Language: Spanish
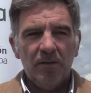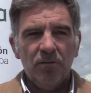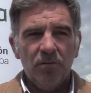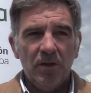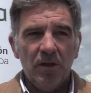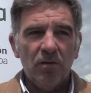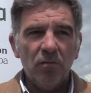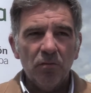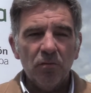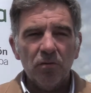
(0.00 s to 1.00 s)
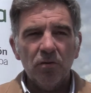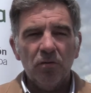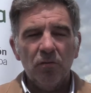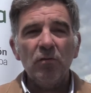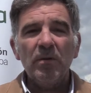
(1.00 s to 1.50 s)
yo el concurso
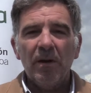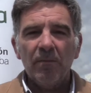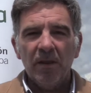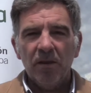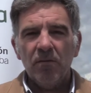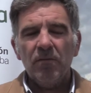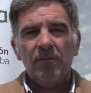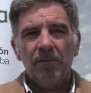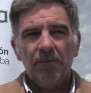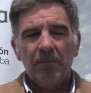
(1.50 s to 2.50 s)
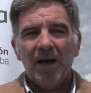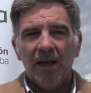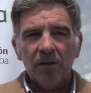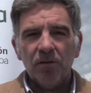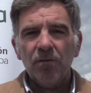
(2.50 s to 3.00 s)
con un nivel medio
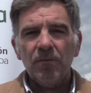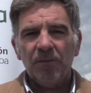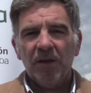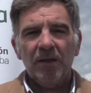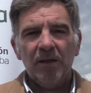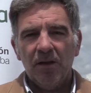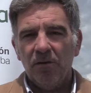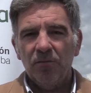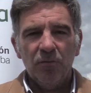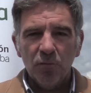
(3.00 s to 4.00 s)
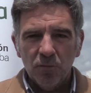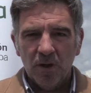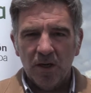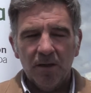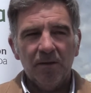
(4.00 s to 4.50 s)
más alto que he estado
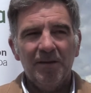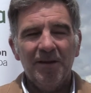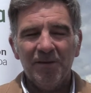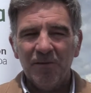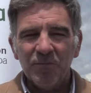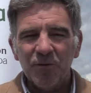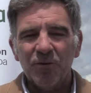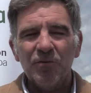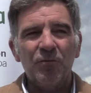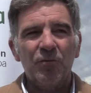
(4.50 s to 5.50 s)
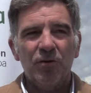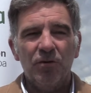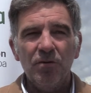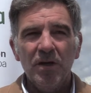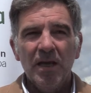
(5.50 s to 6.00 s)
nunca, y he estado en muchos concursos.